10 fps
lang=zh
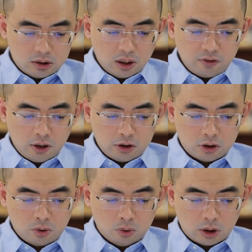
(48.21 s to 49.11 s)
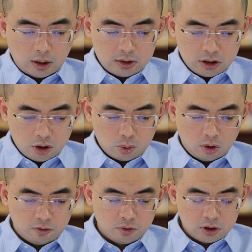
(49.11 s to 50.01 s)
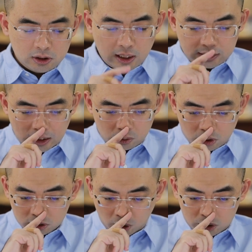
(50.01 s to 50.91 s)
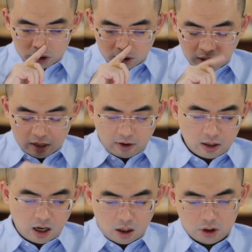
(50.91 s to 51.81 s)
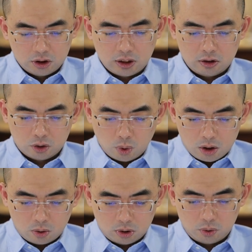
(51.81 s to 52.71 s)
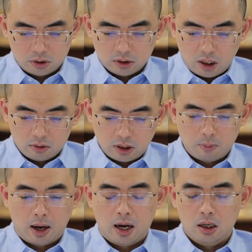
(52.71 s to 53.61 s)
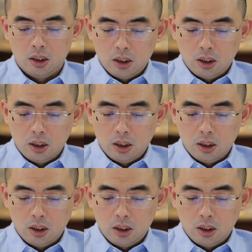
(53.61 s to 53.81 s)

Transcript: 检方指控呢，他窃取了弗吉尼亚大学的导师开发了二十年的专有的软件代代码，